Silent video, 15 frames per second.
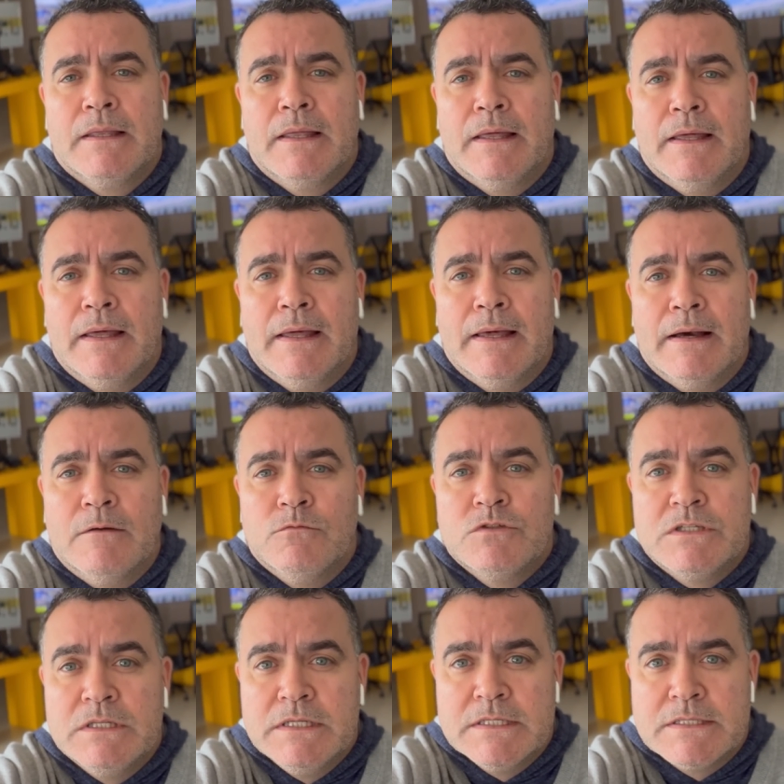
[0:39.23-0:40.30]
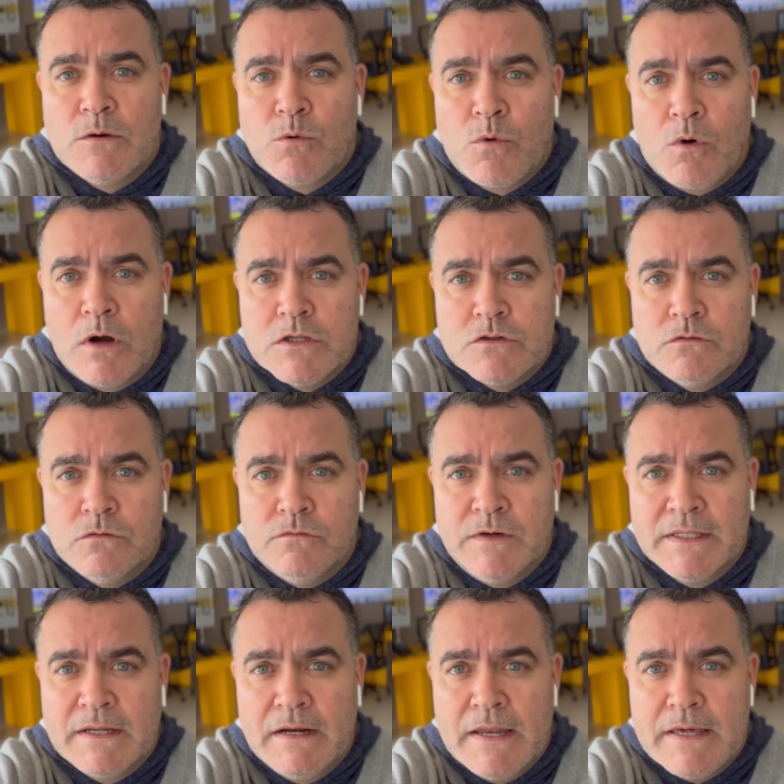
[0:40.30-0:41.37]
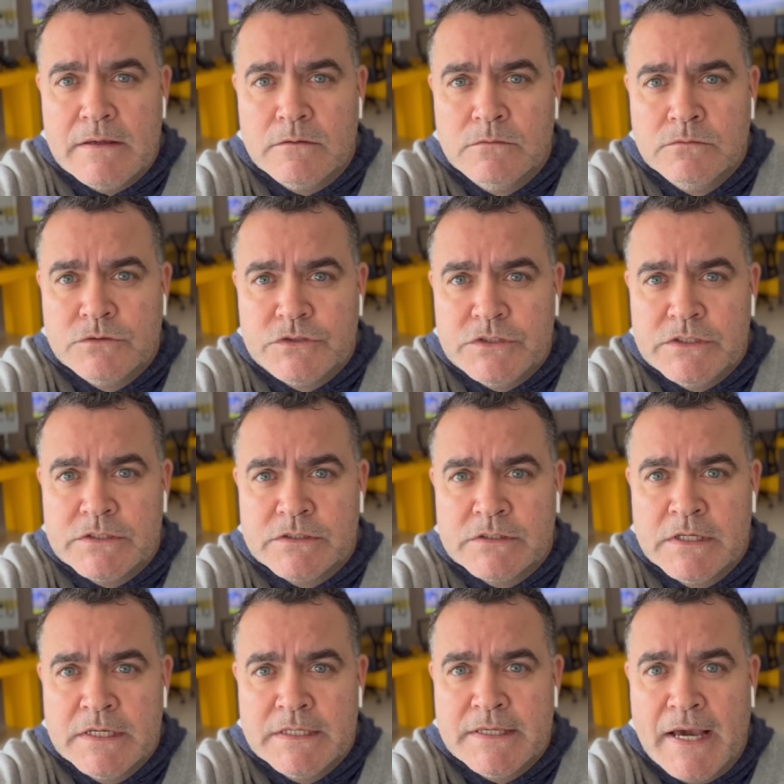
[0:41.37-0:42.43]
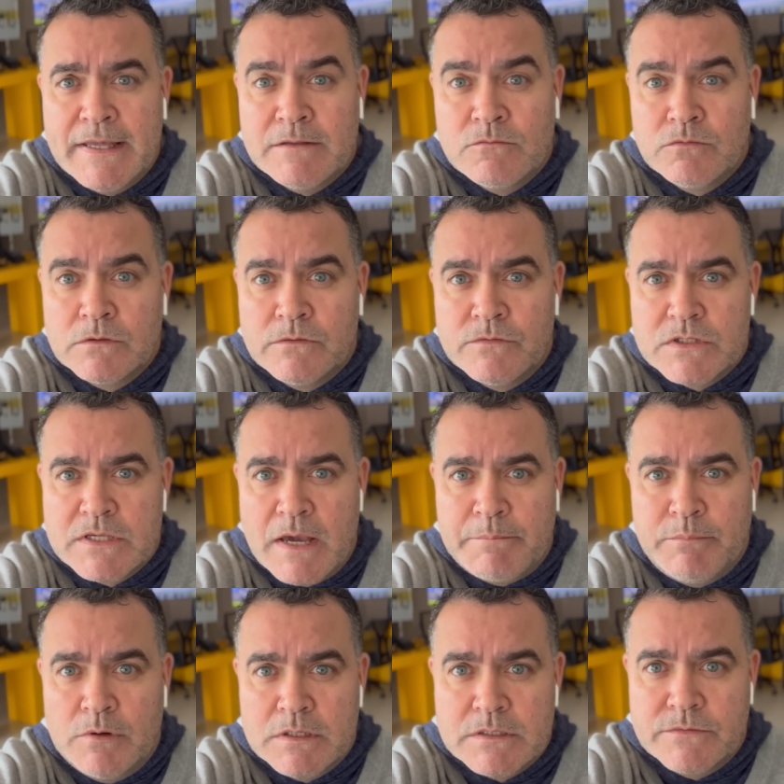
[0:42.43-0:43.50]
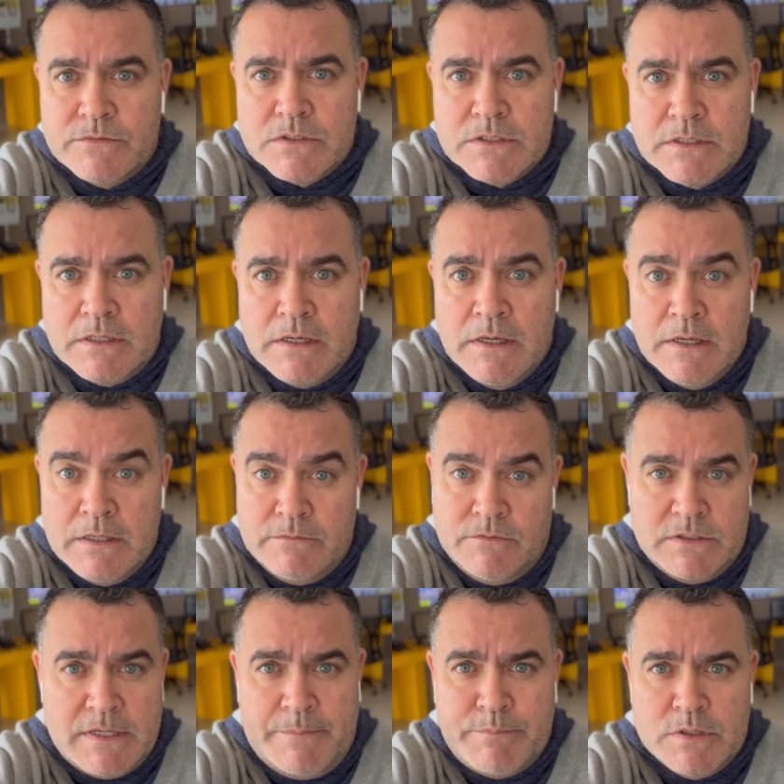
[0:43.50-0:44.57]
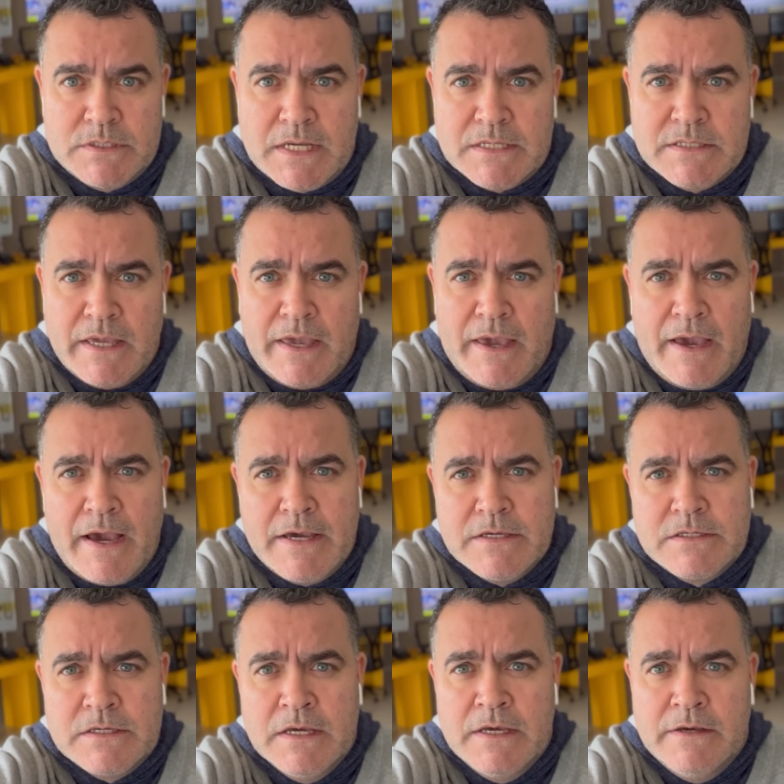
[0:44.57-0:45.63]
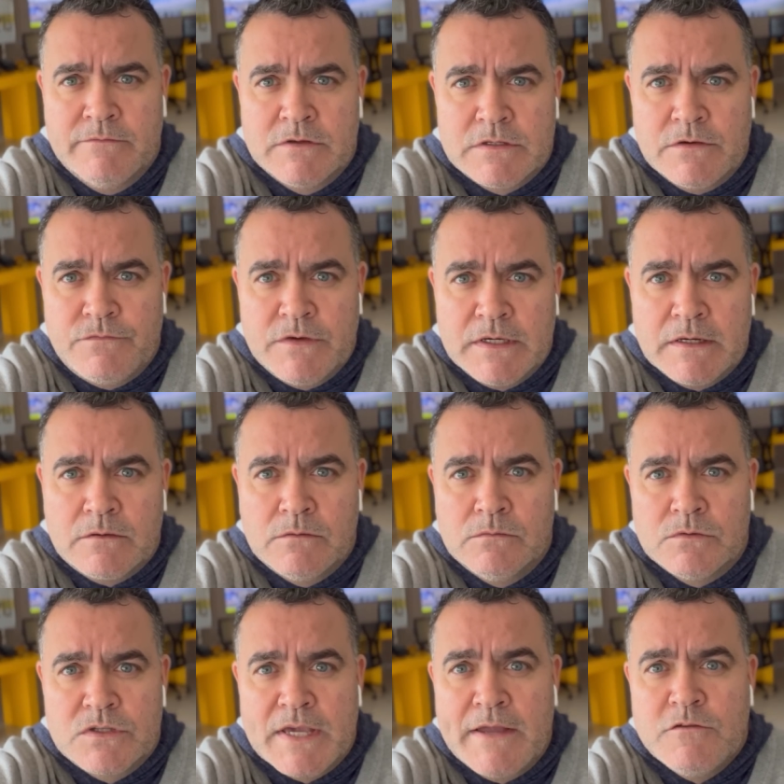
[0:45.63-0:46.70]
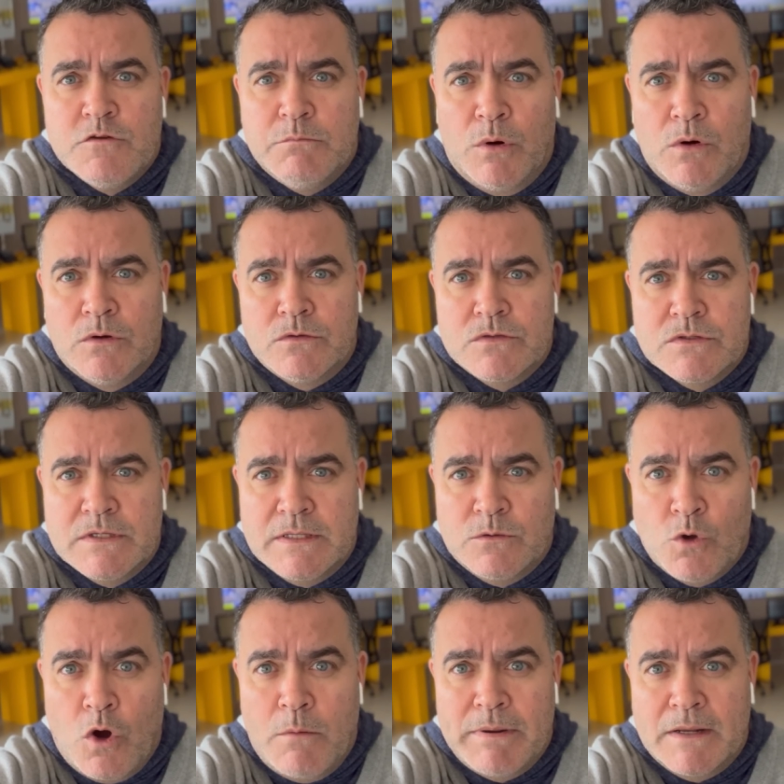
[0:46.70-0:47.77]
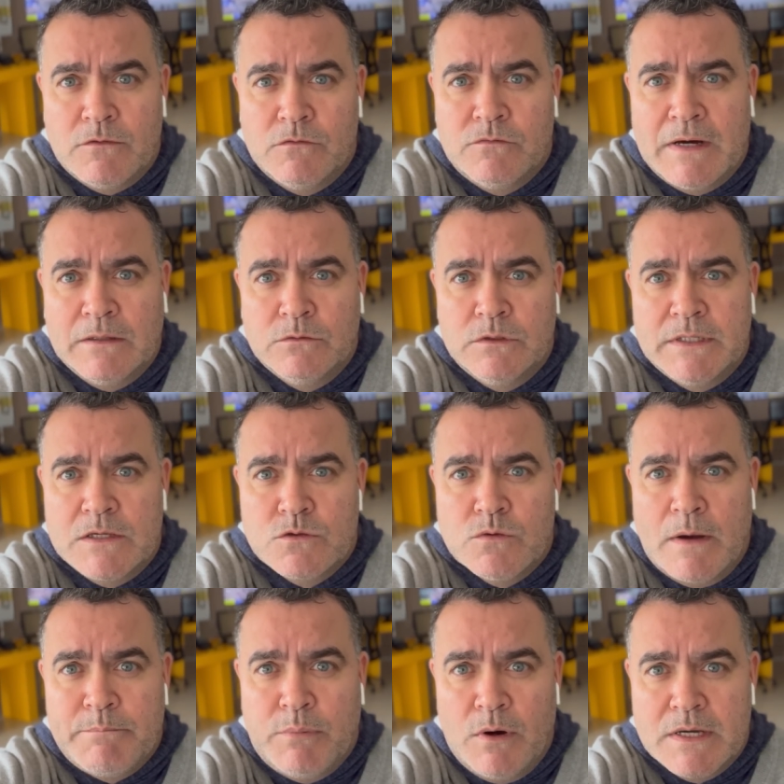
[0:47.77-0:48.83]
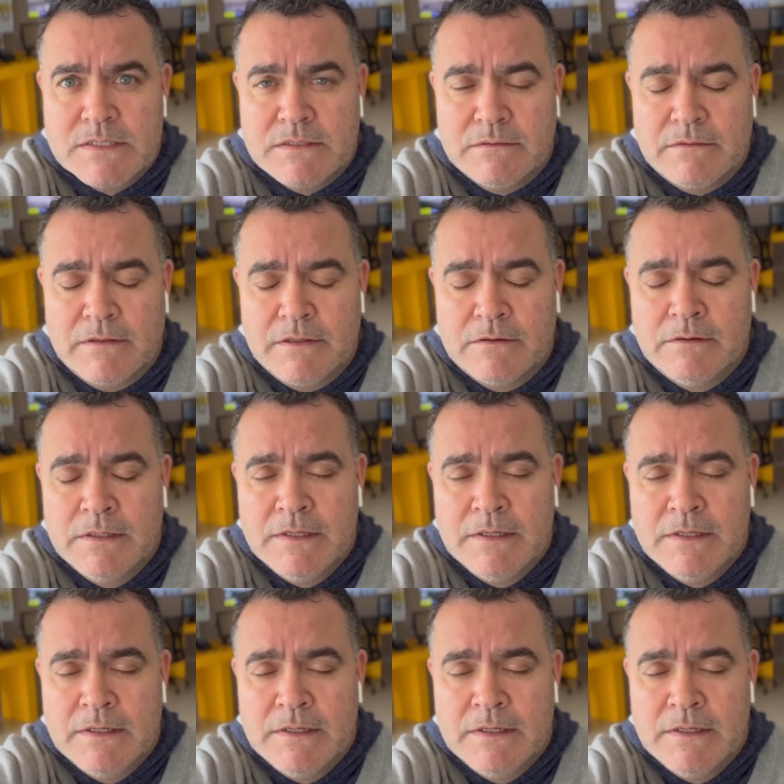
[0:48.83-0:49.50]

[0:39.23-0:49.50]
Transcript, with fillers: é, utiliza o código Vanderlei1x, e aí tudo que você aposta, você, você apostar 100 reais, você fica com 100 de bônus, você dobra o valor da sua aposta, entendeu?